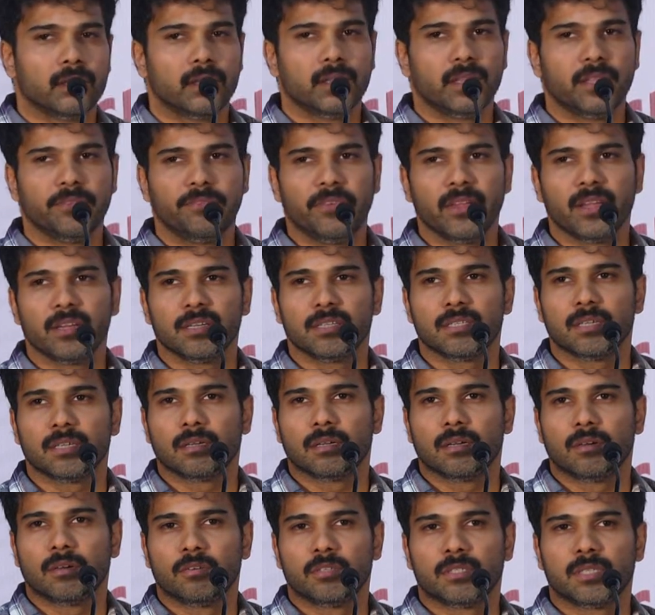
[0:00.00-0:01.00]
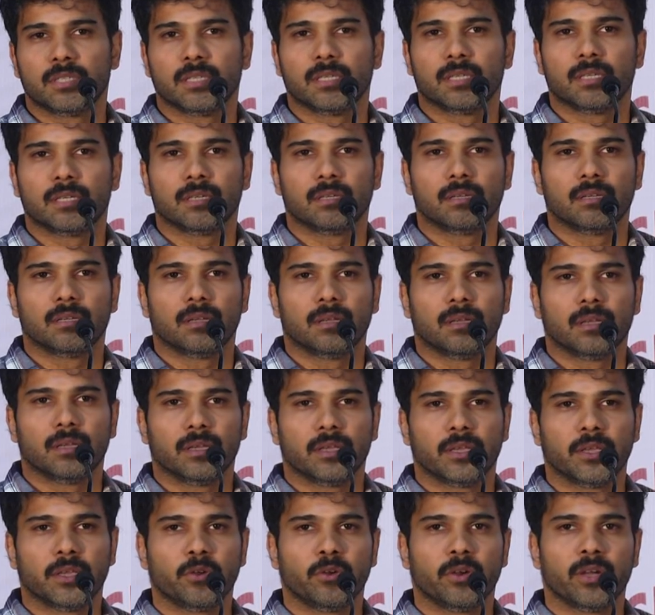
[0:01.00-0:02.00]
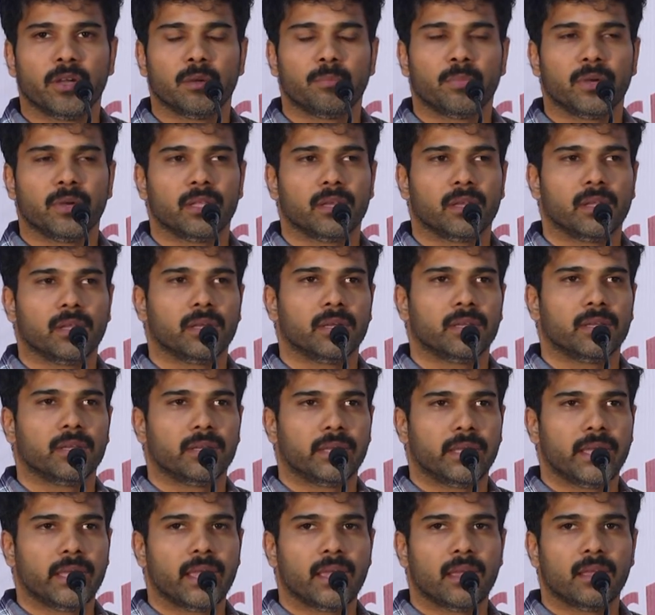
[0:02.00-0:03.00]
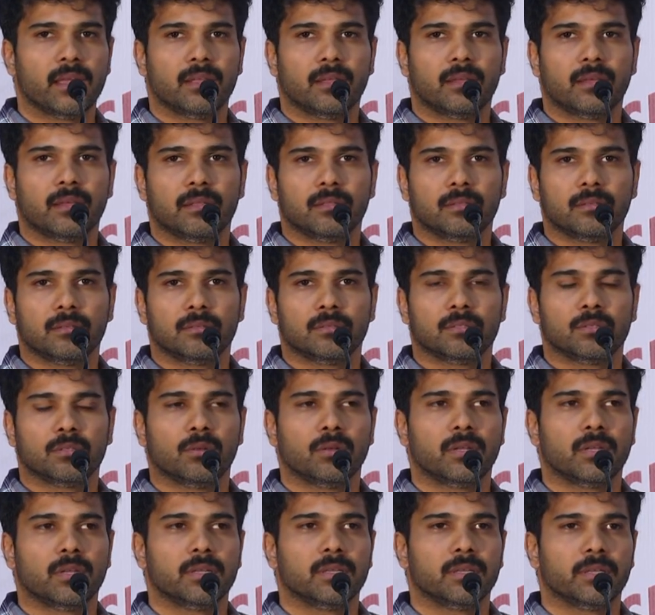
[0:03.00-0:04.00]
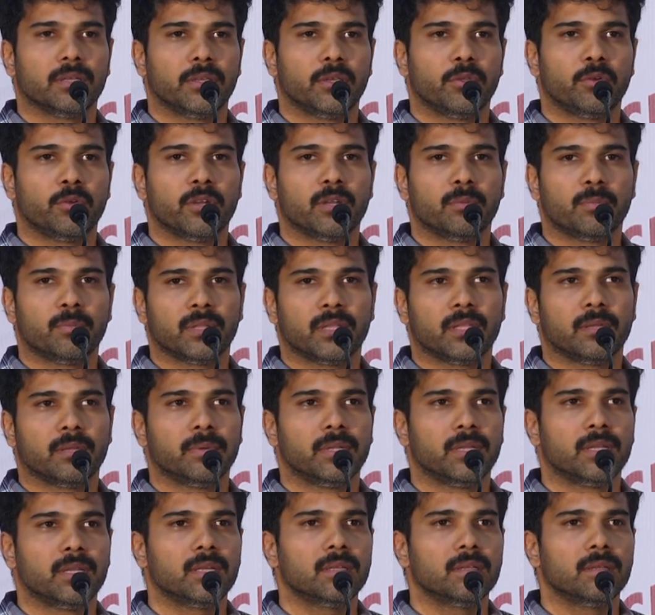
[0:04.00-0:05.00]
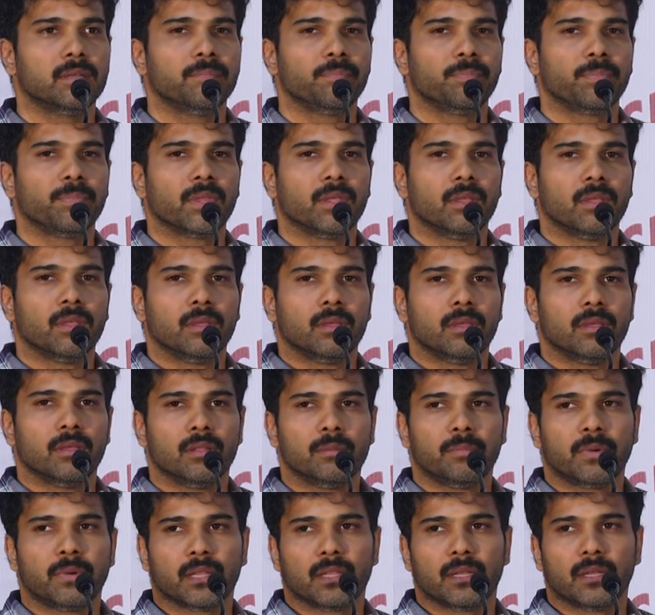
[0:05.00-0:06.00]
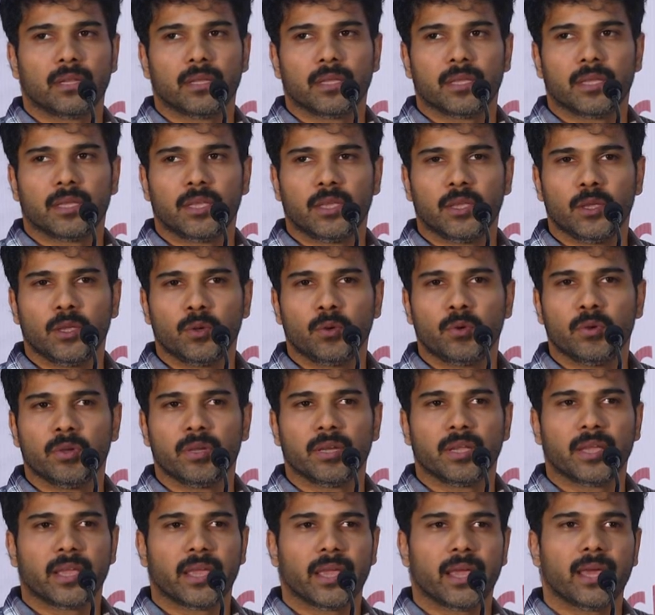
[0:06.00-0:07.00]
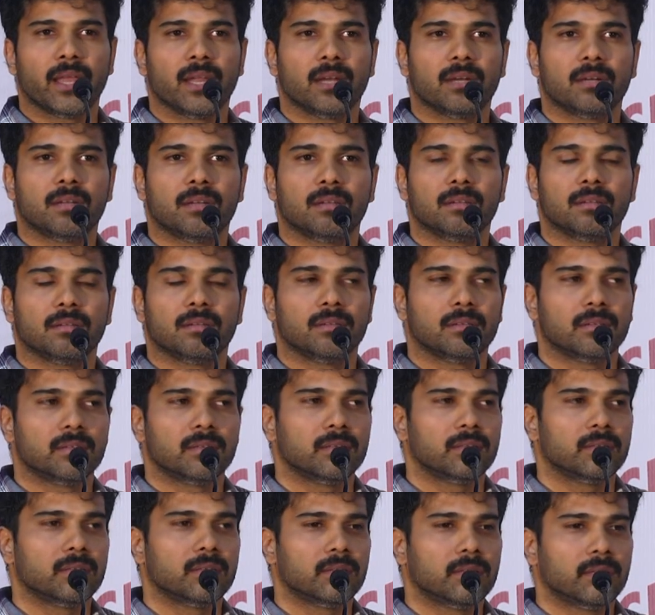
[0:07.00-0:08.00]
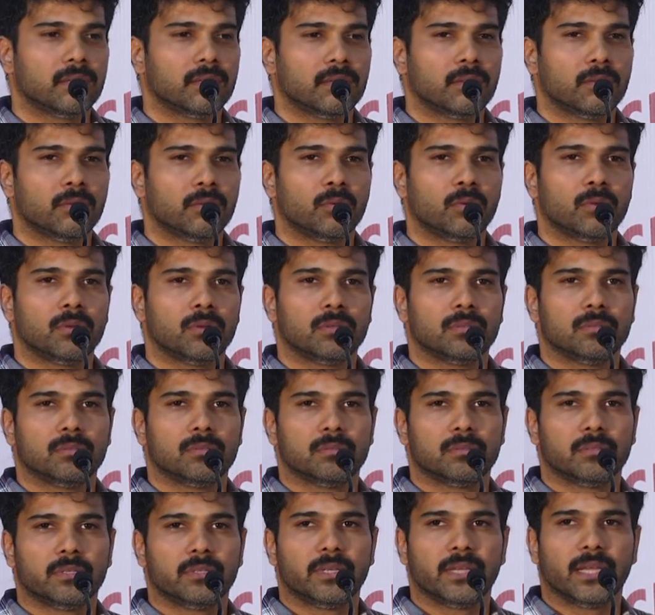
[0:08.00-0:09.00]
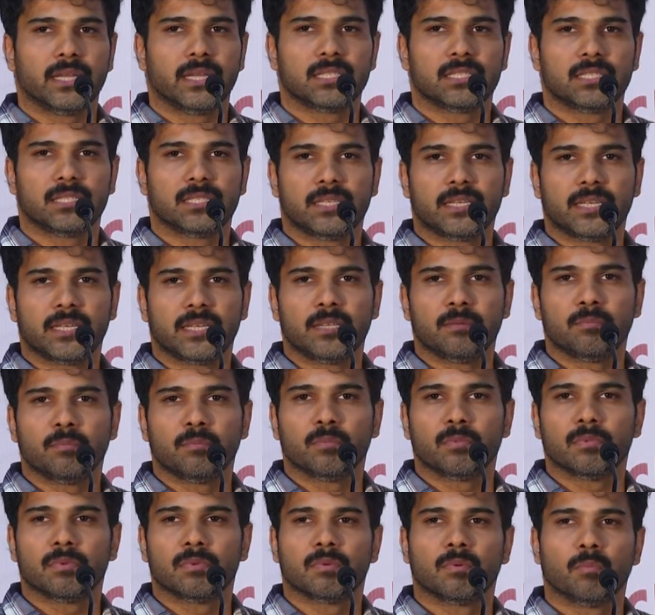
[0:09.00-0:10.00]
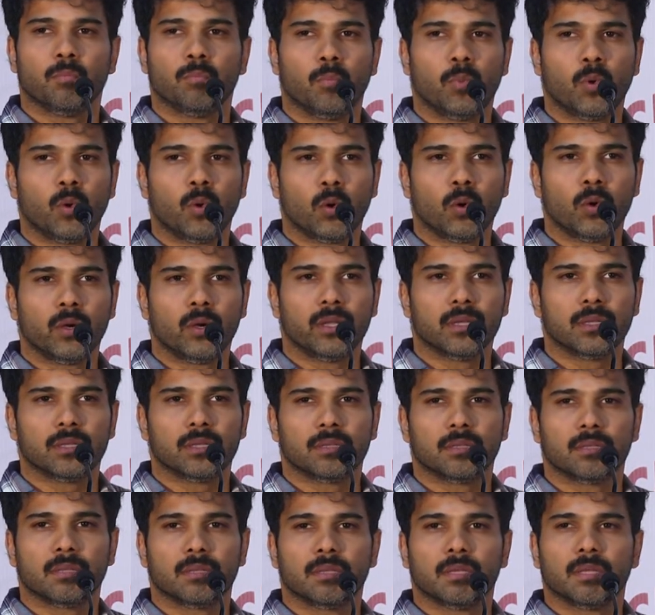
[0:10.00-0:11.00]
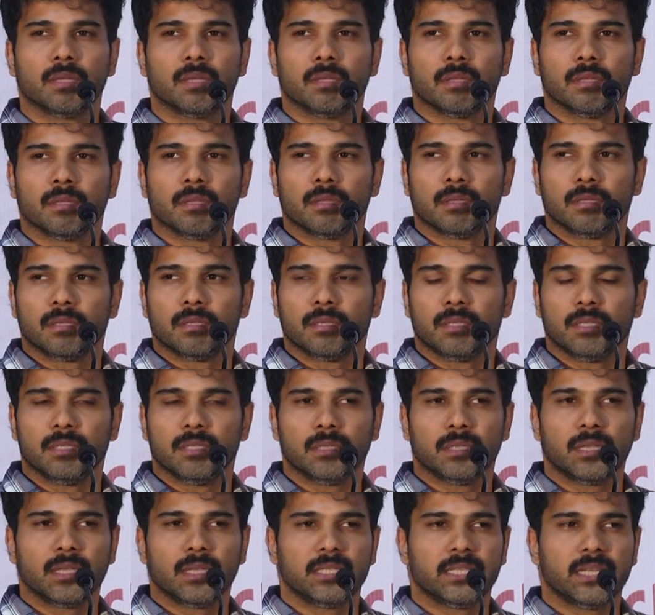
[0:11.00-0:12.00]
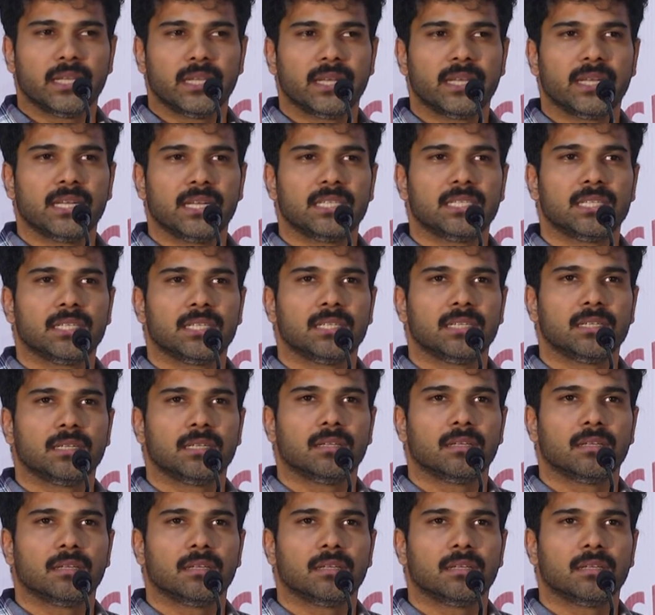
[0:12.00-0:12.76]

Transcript: திவ்யான்ஷா கௌஷிக் ஹீரோயினாக பண்ணியிருக்காங்க ஏன் அதை சொல்கிறேன் ஹீரோயினை பற்றி அப்படின்னா இந்த படத்தில் ஹீரோயின் கேரக்டர் ஒரு எக்ஸ்ட்ரீம் போல்டு இந்த ஜென்ரேஷன்